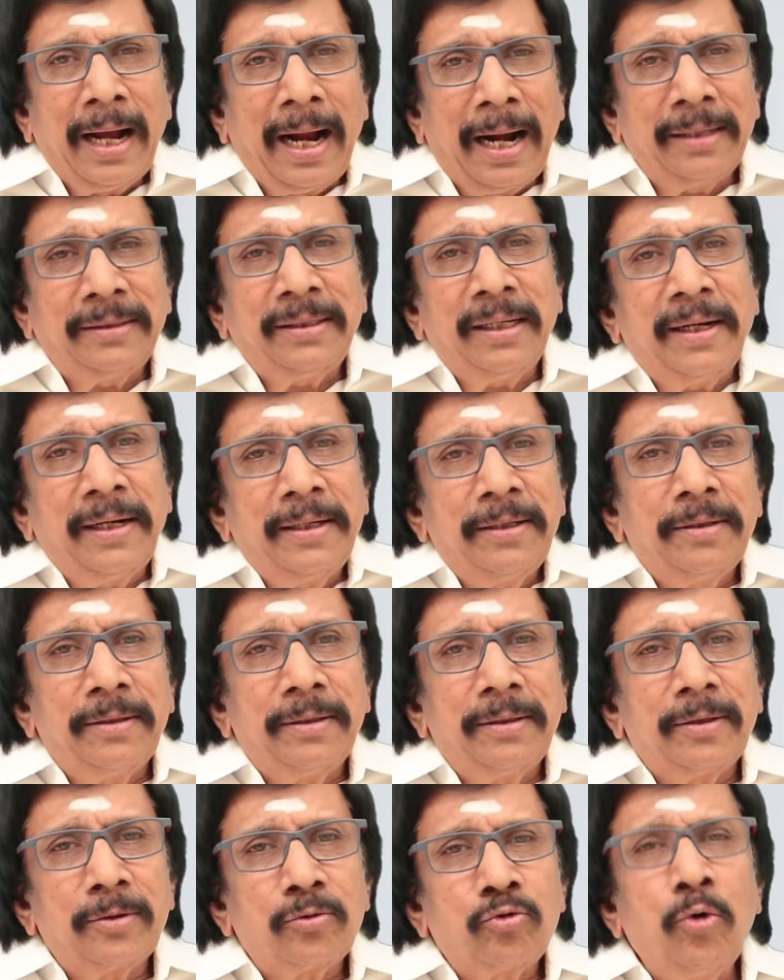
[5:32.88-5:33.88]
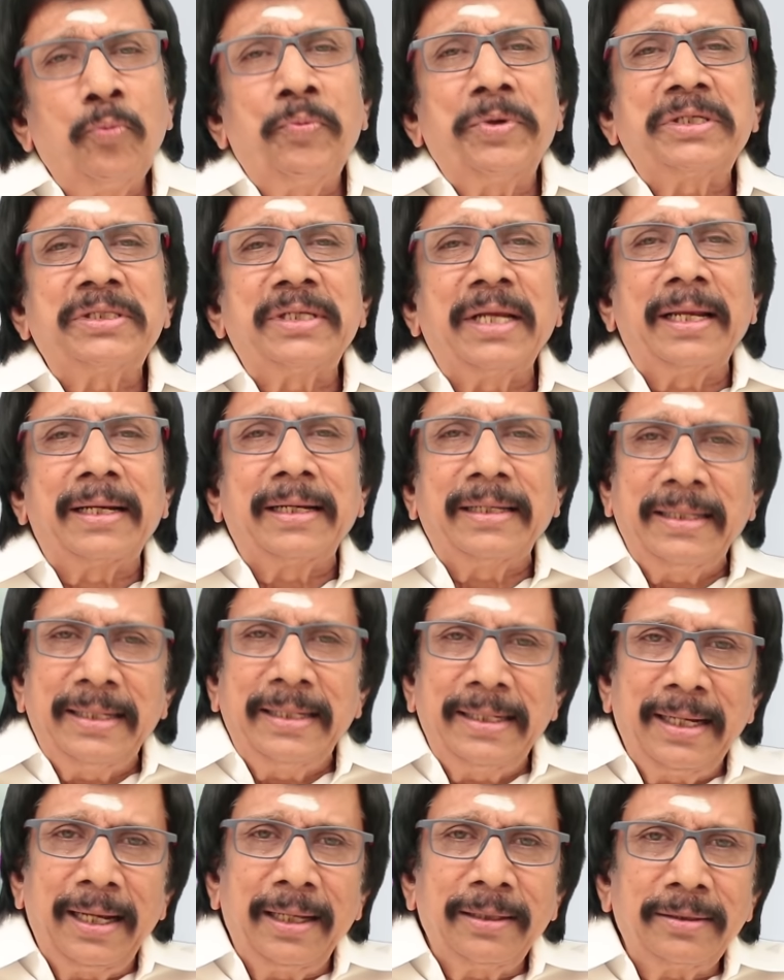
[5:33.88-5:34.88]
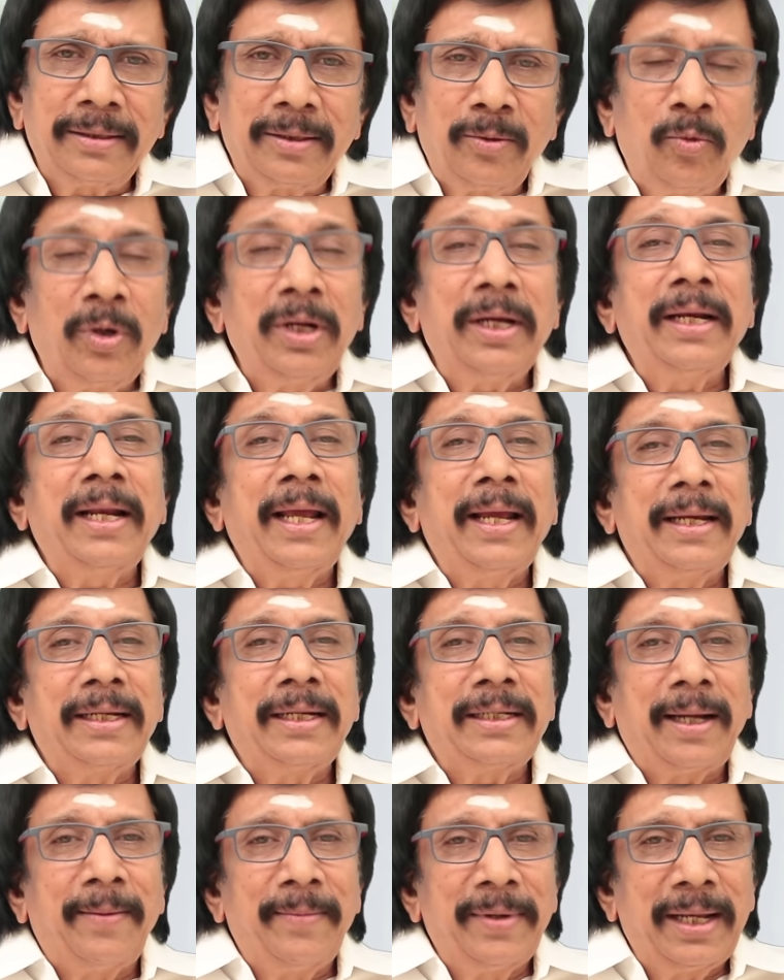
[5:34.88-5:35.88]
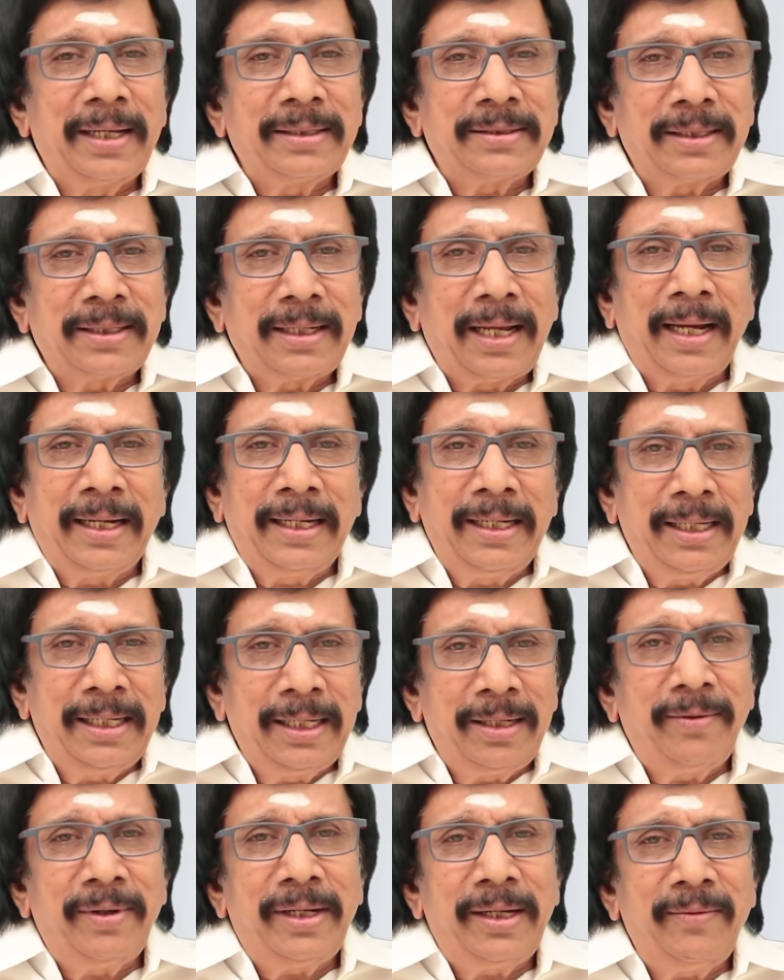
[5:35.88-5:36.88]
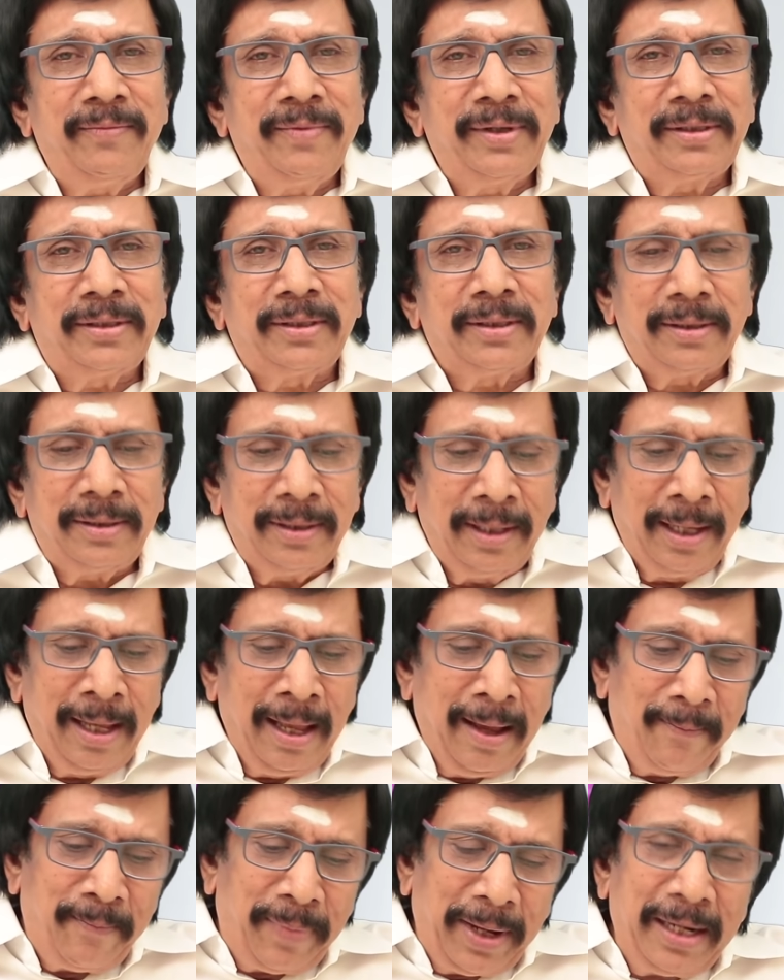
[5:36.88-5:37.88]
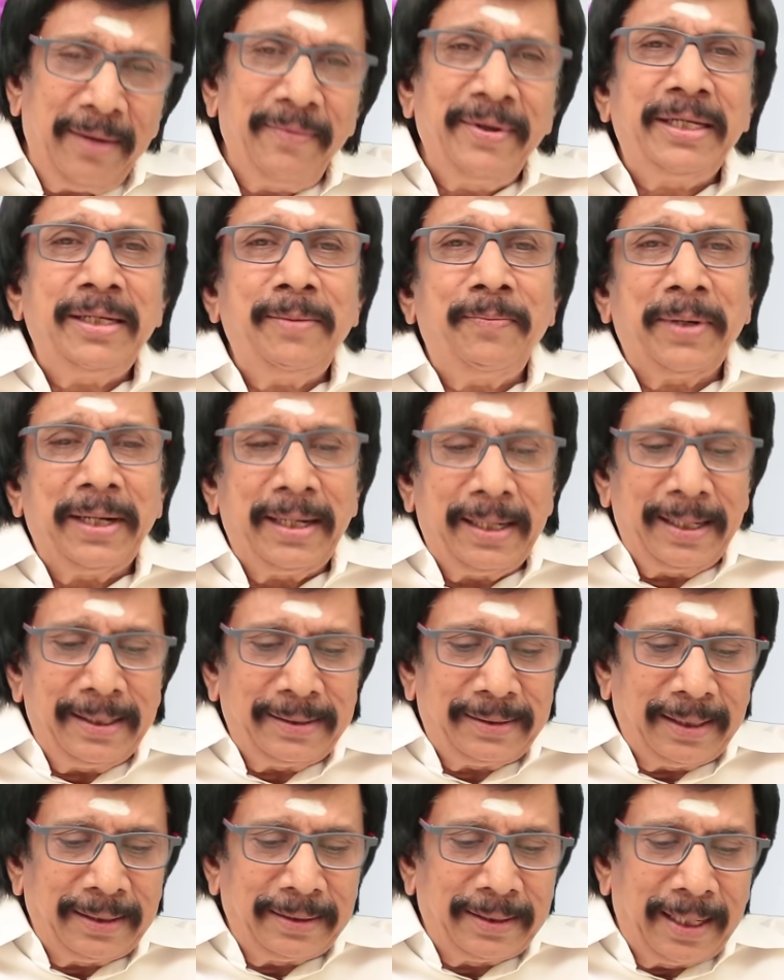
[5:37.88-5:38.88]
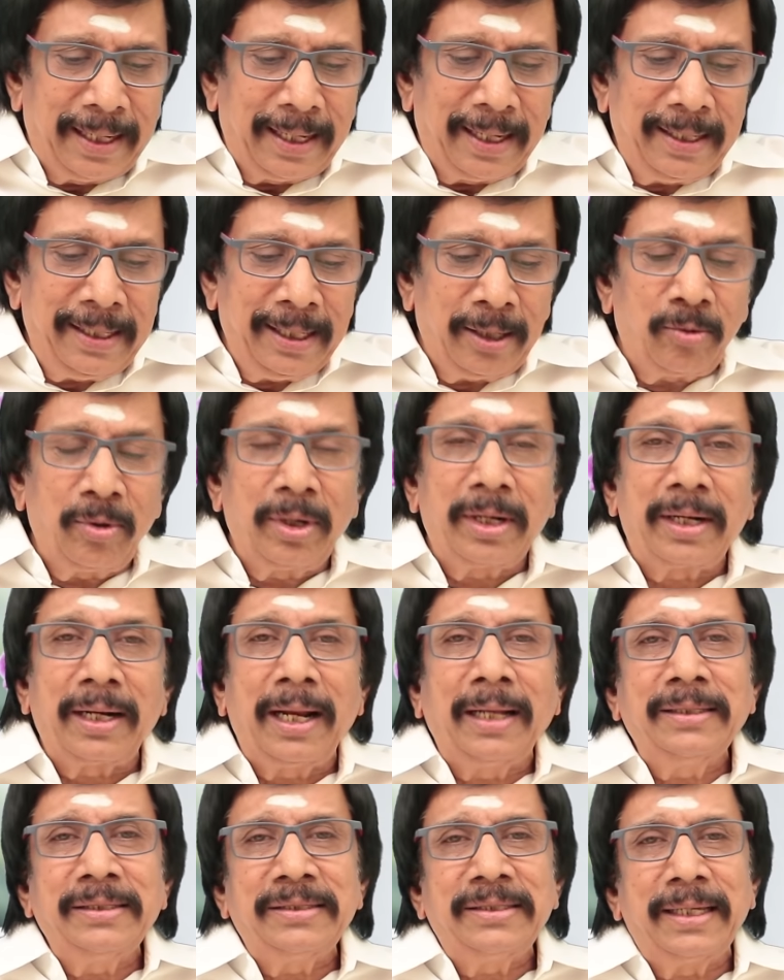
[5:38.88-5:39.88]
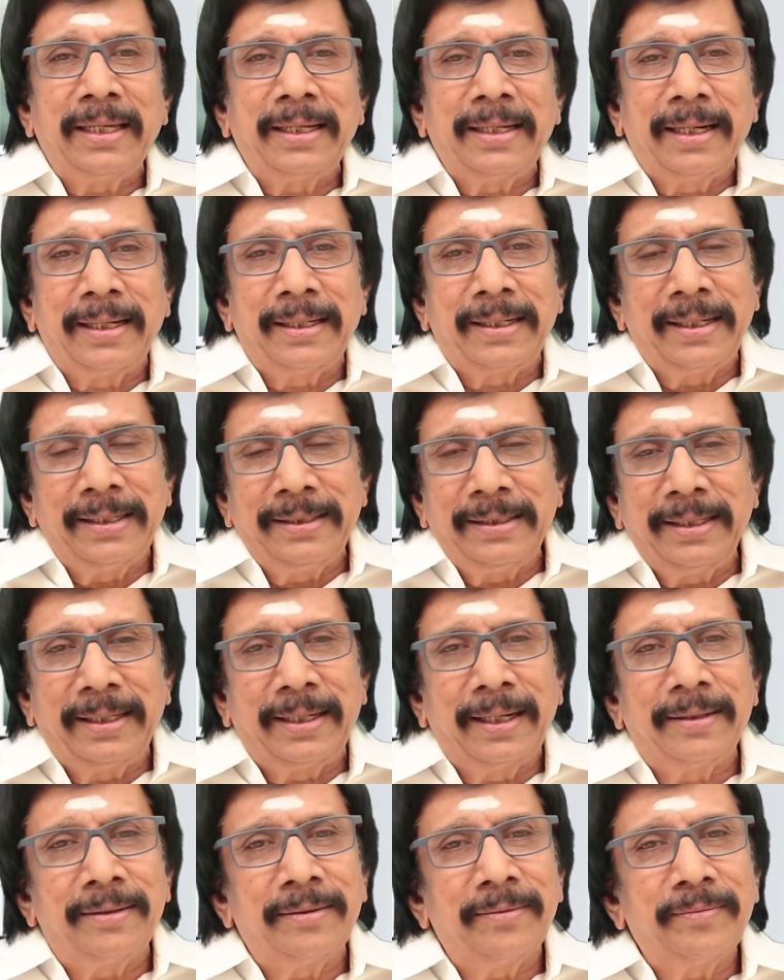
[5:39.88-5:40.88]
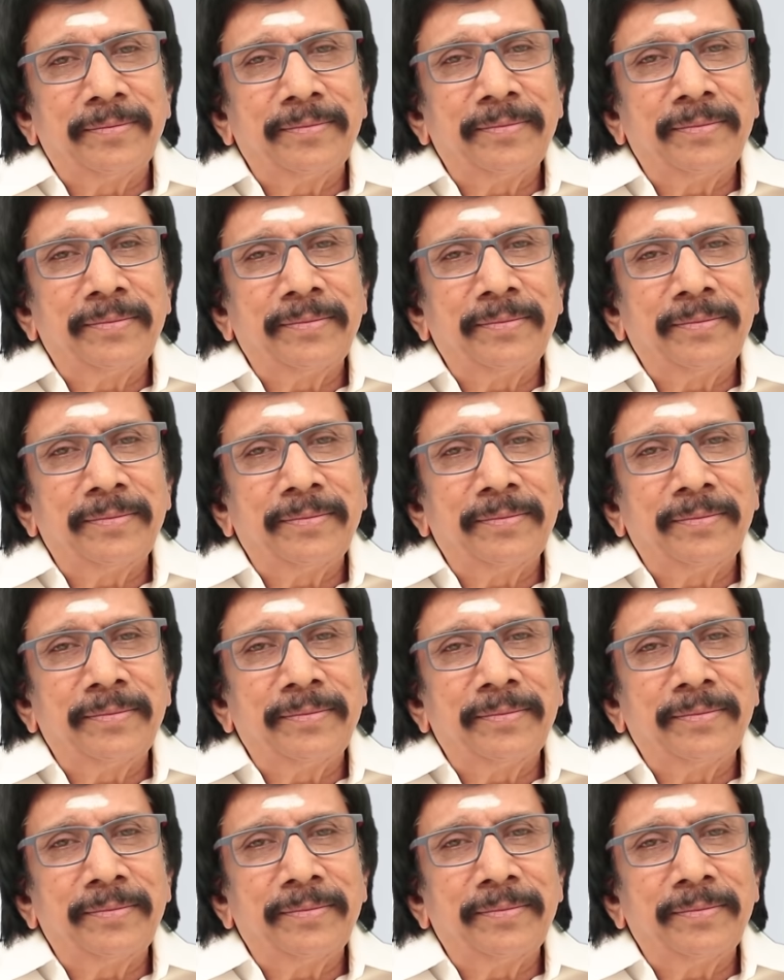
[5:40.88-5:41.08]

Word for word: அடுத்த கடிதம் சூப்பர் ஸ்டார் ரஜினிகாந்த் உலகநாயகன் கமல்ஹாசன் ஆகிய இருவரையும் வைத்து பல வெற்றி படங்களை தந்த இயக்குனர் ராஜசேகர் எனக்கு எழுதிய கடிதம்